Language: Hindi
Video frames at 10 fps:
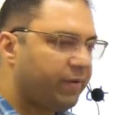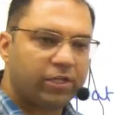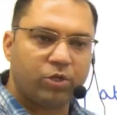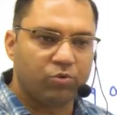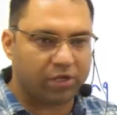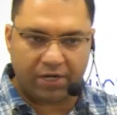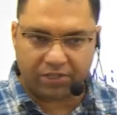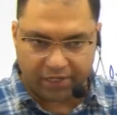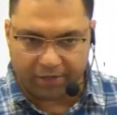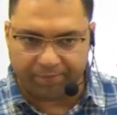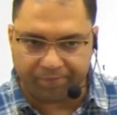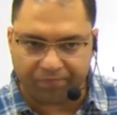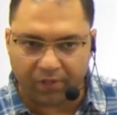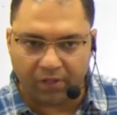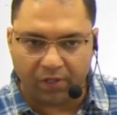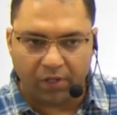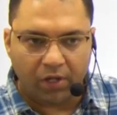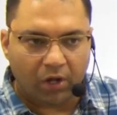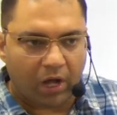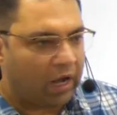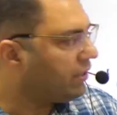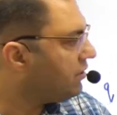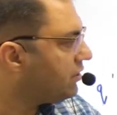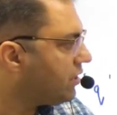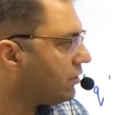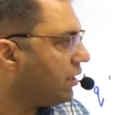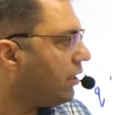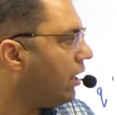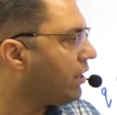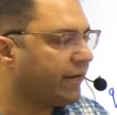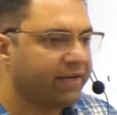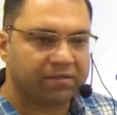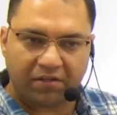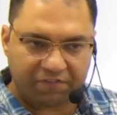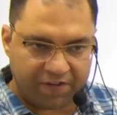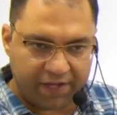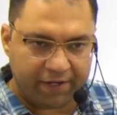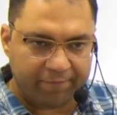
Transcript: क्यू चार्ज लिया आर डिस्टेंस का आर रेडियस का स्क्वायर है